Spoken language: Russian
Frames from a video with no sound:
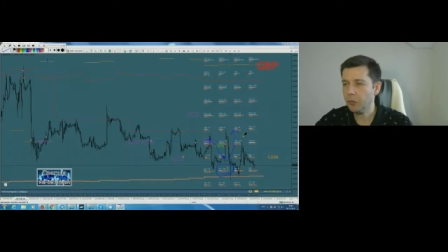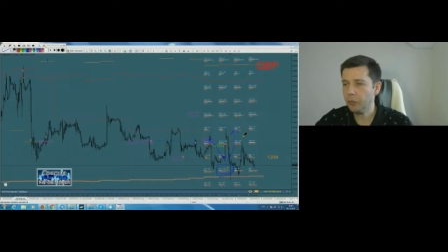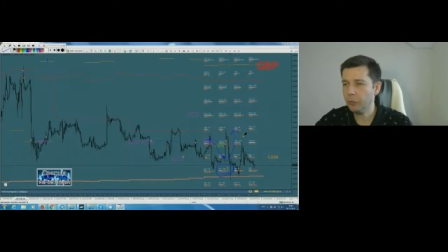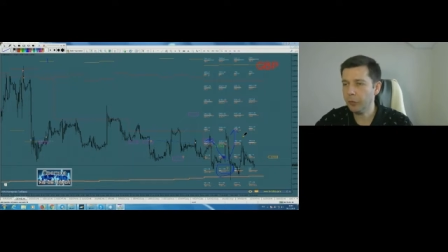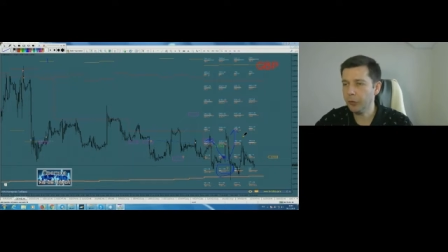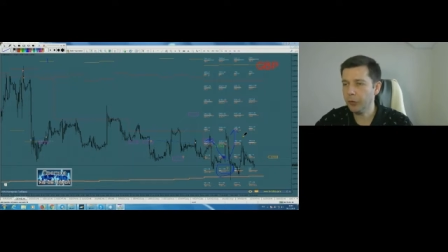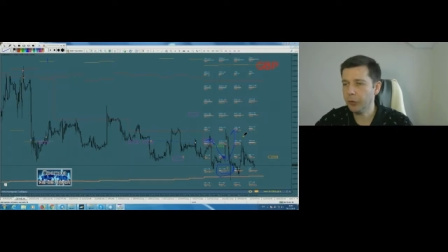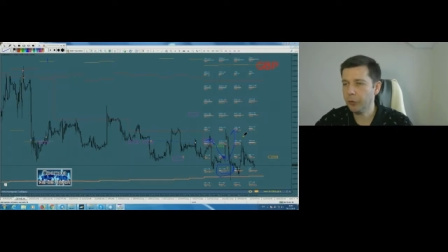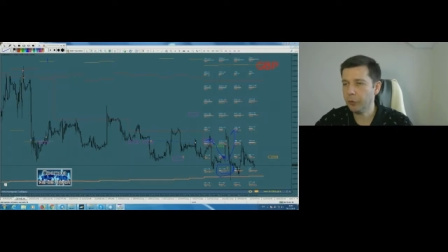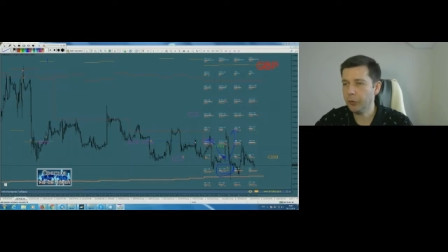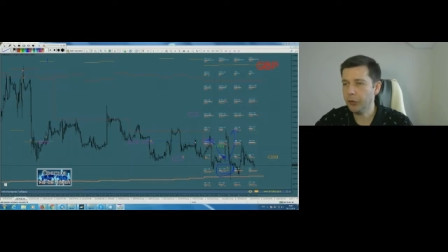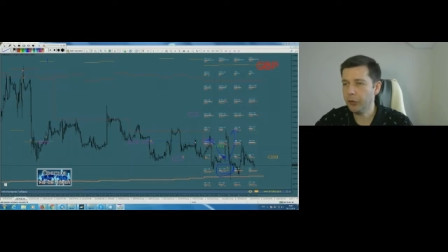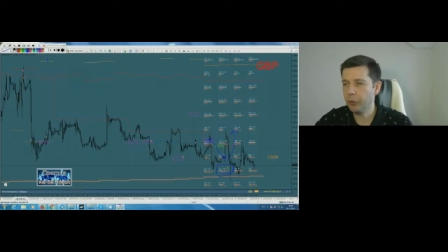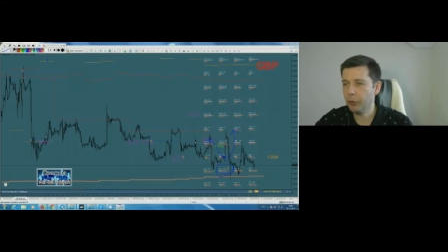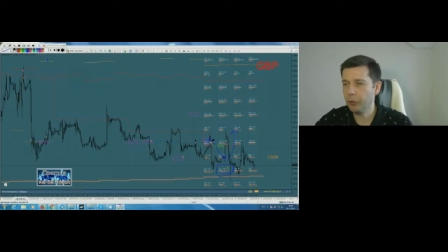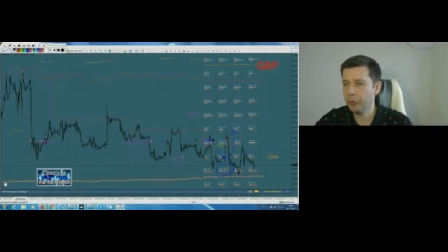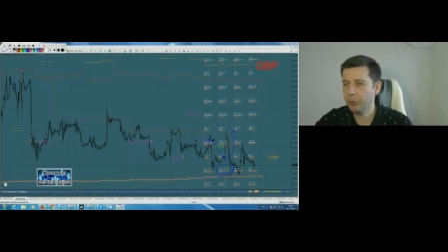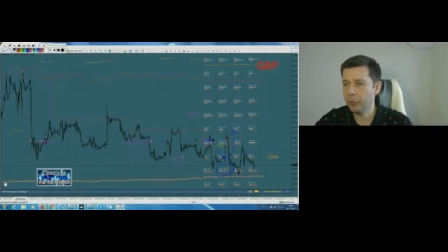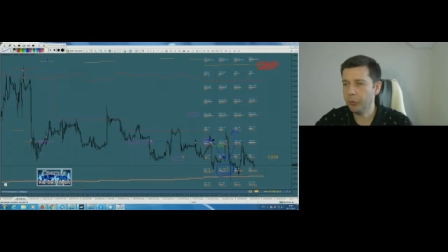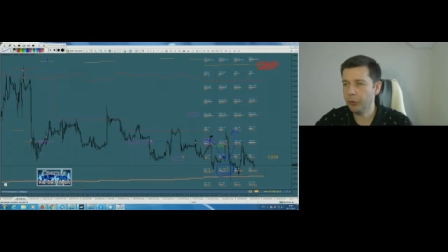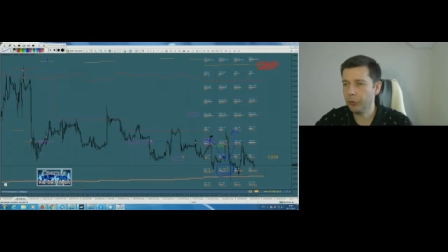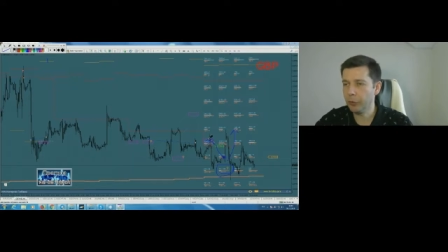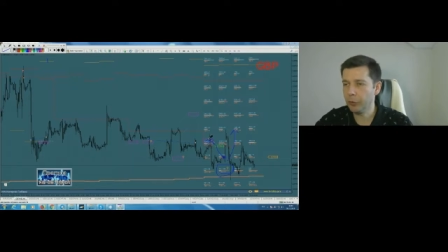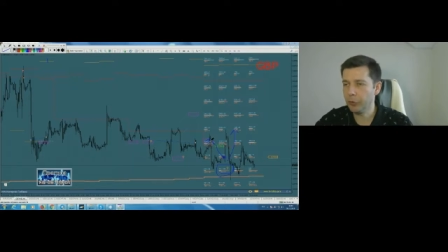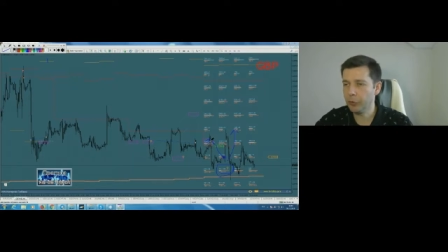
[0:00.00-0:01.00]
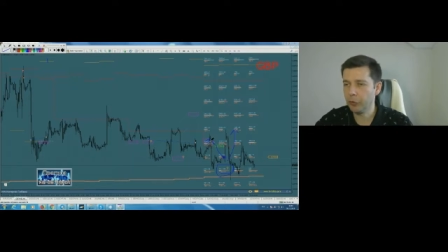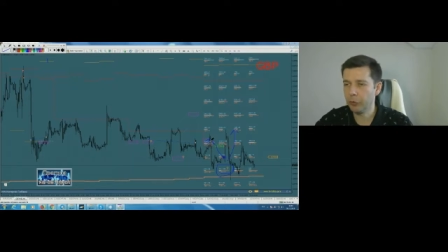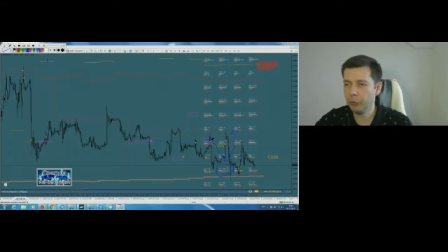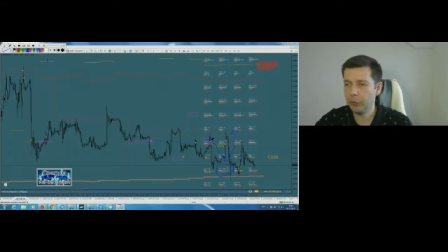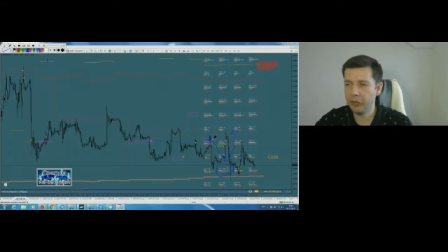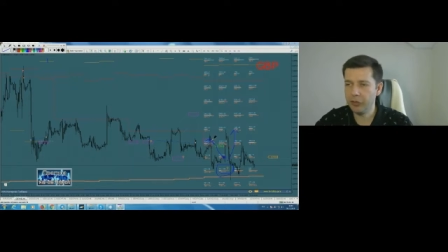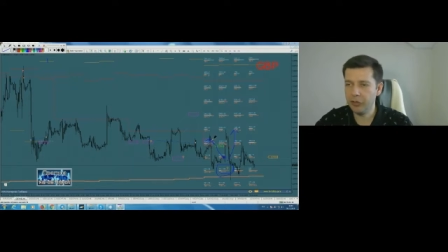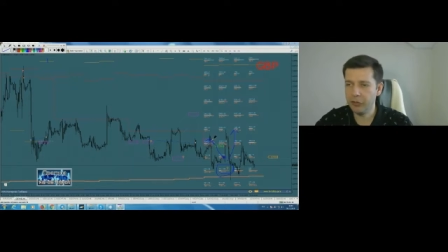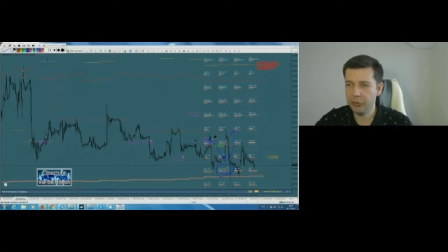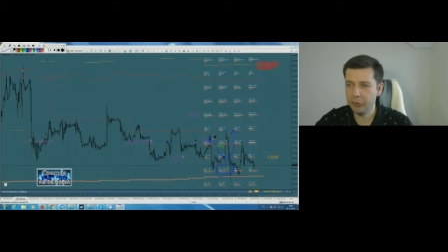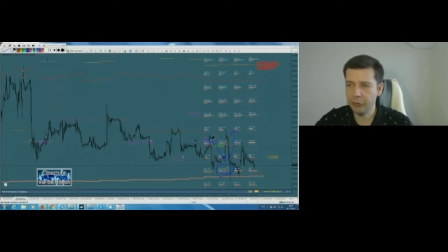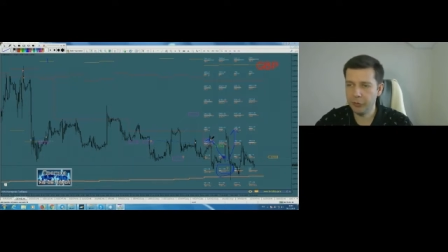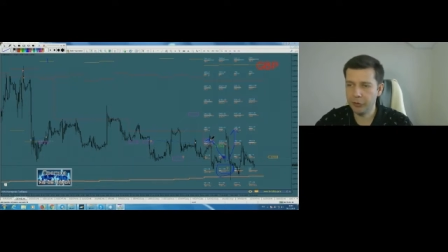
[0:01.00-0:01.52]
Поэтому я вот первую свою
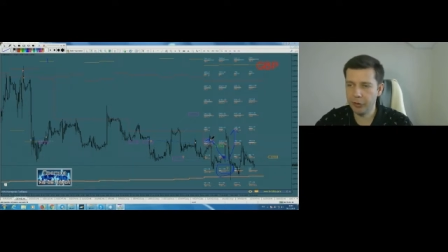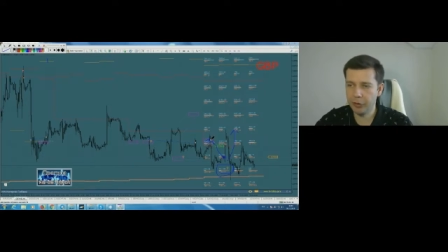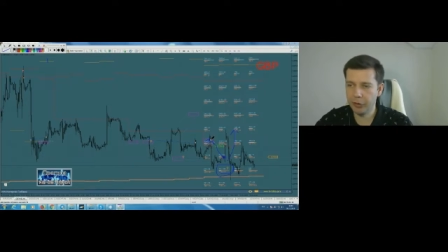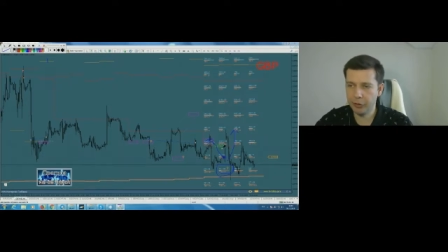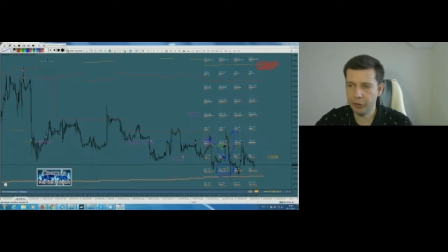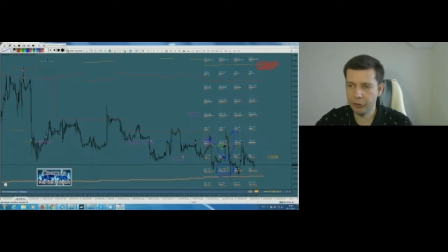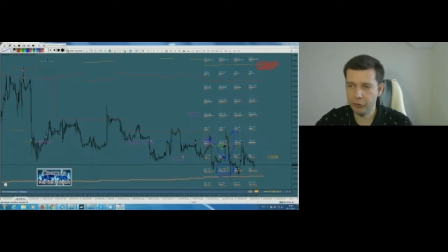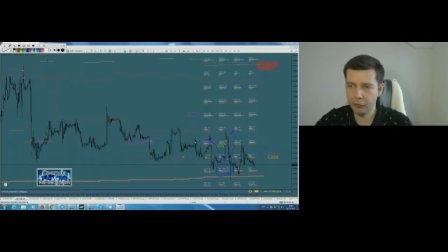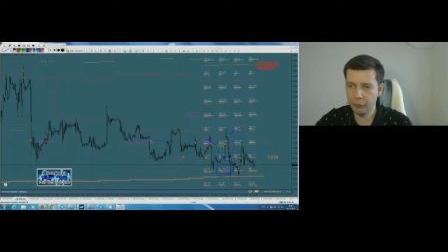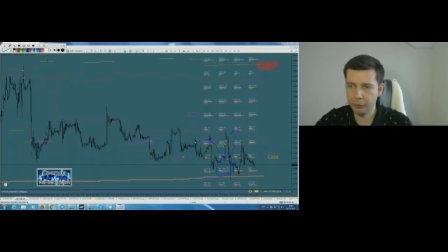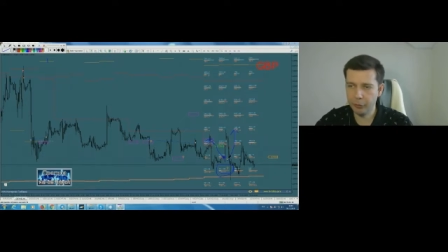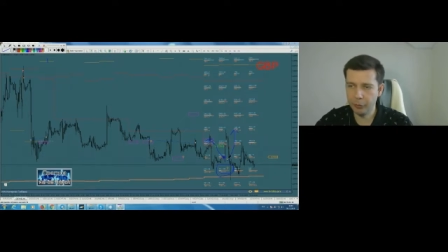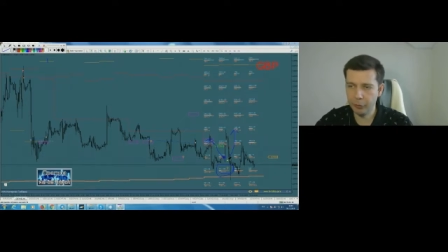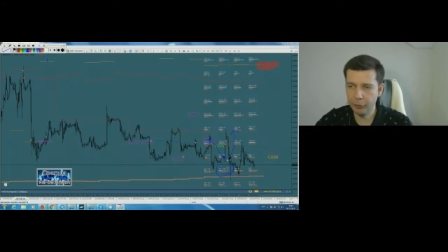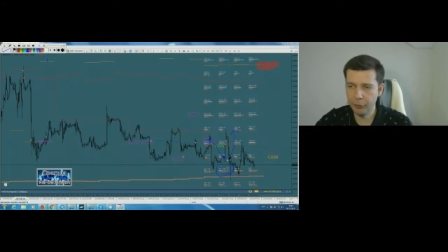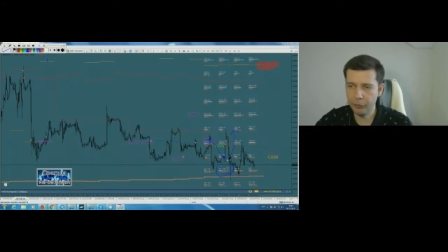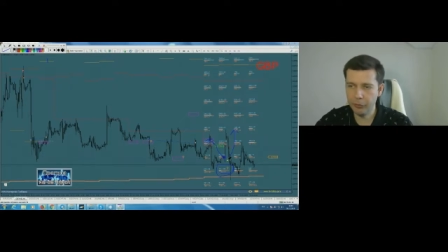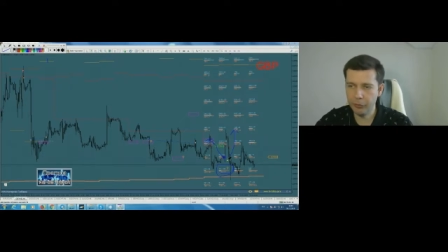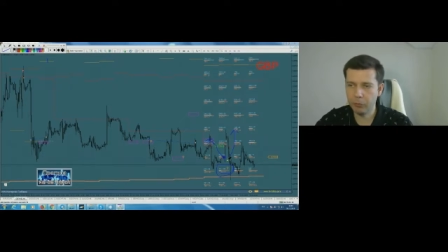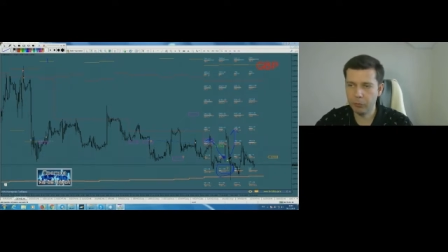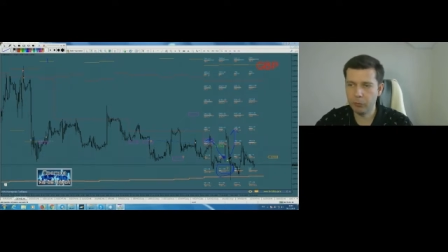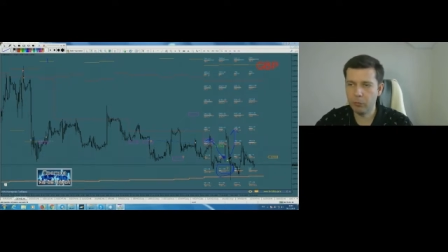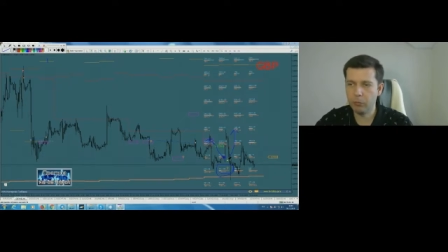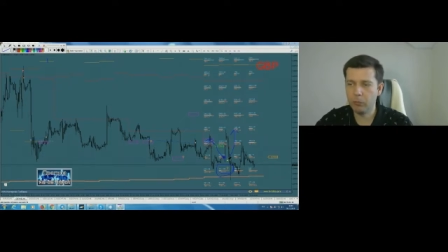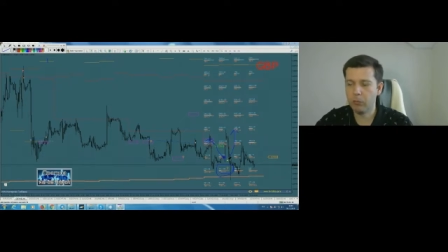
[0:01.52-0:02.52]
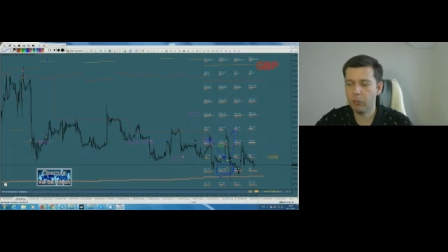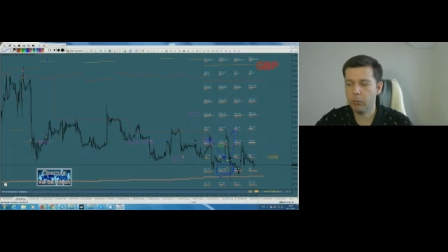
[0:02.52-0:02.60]
позицию закрыл в плюс,